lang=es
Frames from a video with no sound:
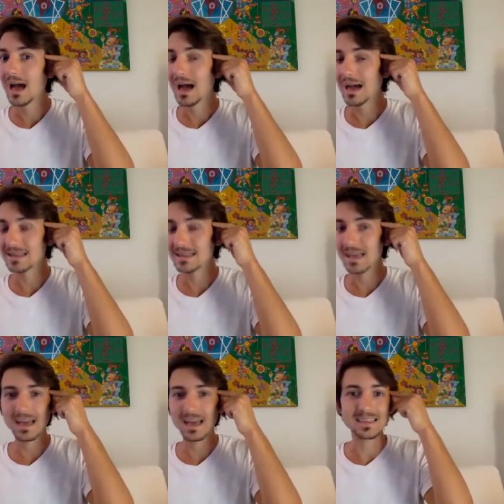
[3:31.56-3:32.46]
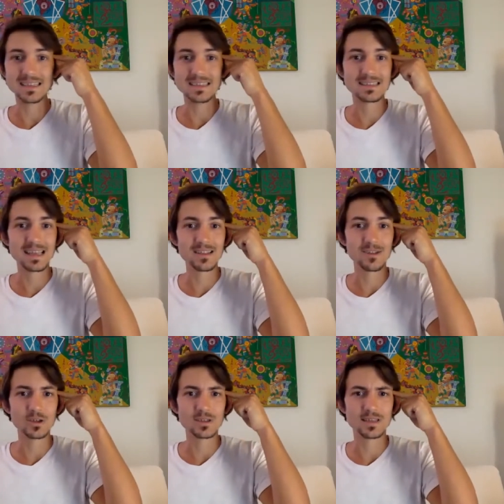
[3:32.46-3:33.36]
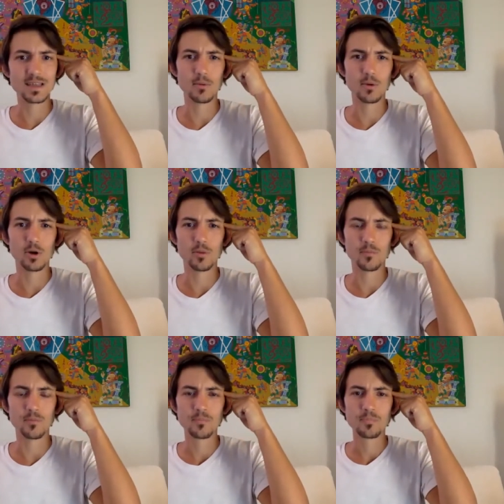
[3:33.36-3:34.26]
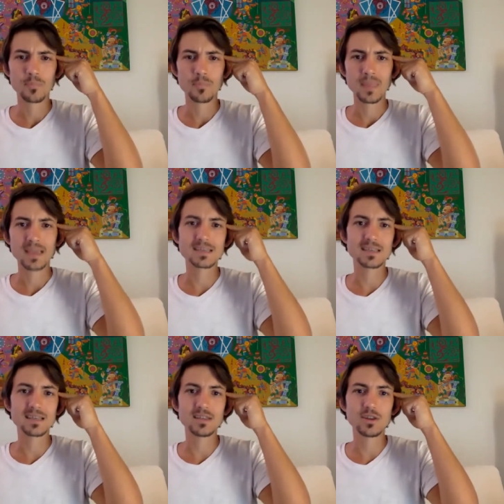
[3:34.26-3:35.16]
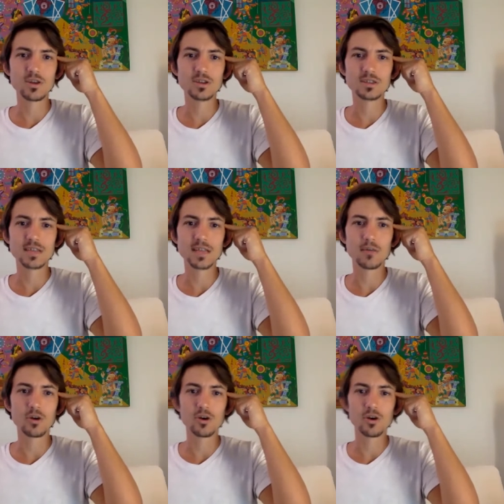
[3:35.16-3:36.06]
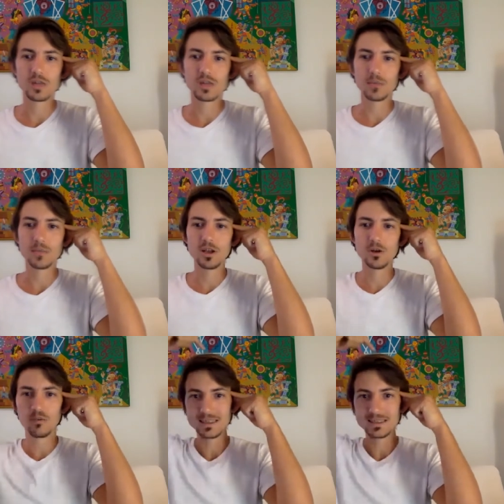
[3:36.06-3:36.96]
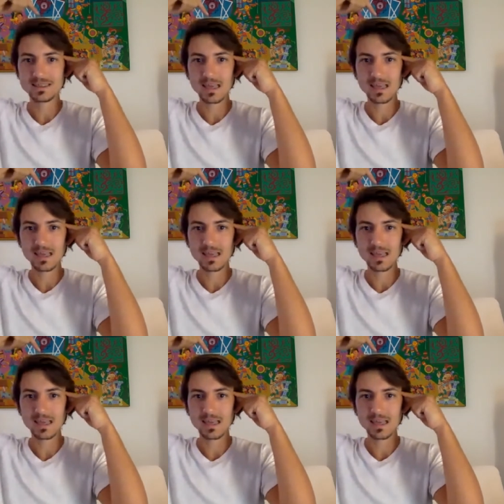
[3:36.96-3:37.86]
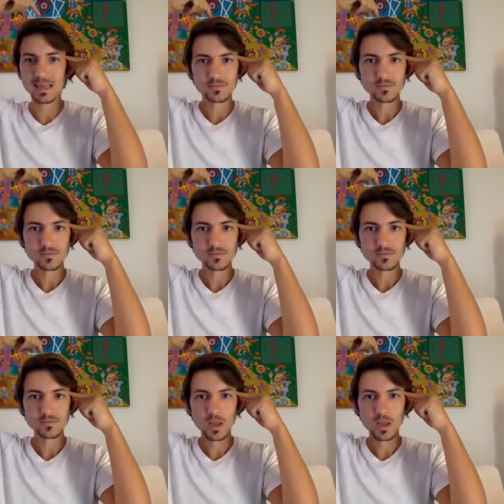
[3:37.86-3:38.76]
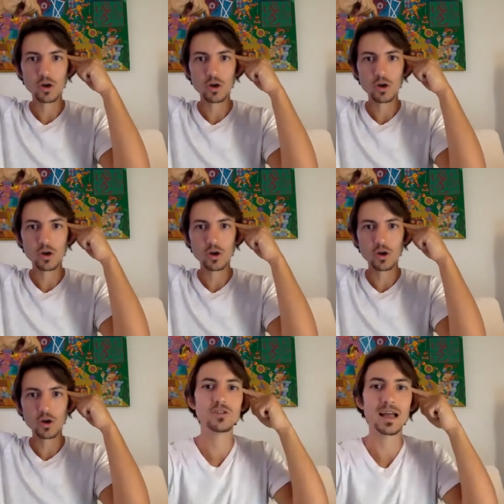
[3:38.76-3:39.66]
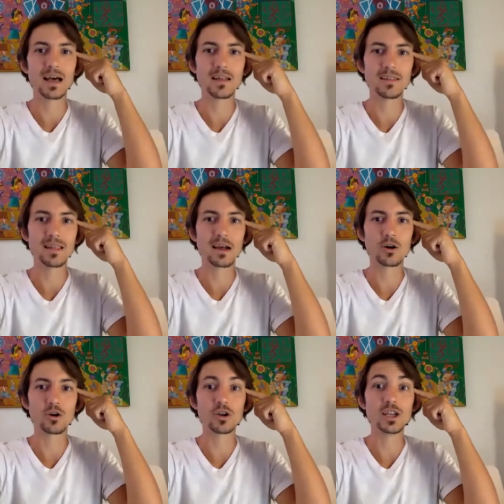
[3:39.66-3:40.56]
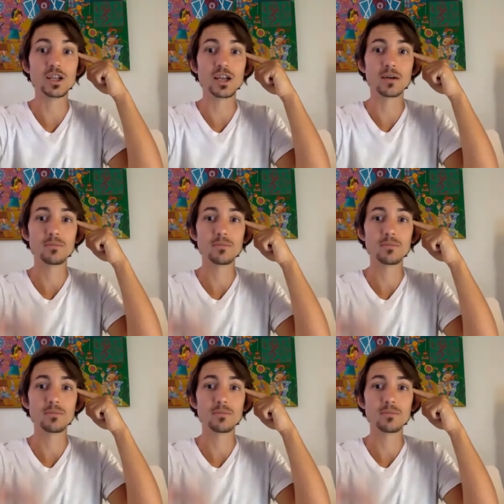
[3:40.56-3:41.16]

hacia el centro del cerebro. Ese centro del cerebro también lo visualizamos con el centro de la, coronilla.